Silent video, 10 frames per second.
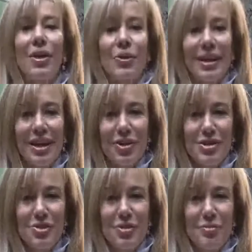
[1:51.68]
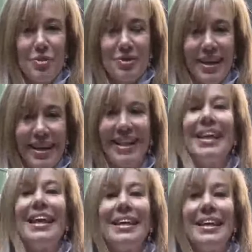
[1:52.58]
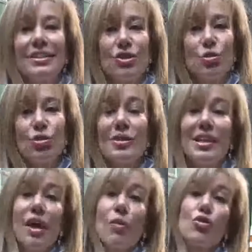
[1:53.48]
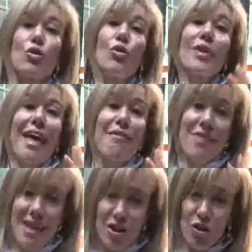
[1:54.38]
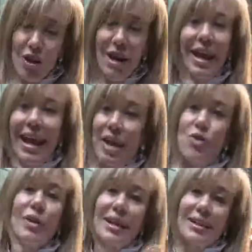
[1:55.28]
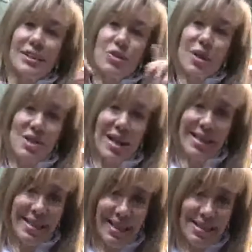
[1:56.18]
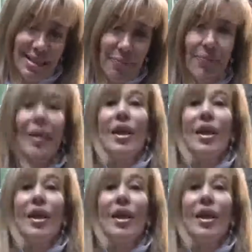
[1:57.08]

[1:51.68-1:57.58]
Allora che cosa dovremmo fare? Innanzitutto dire che questo dolore è vero e non che la signora ce l'ha in testa.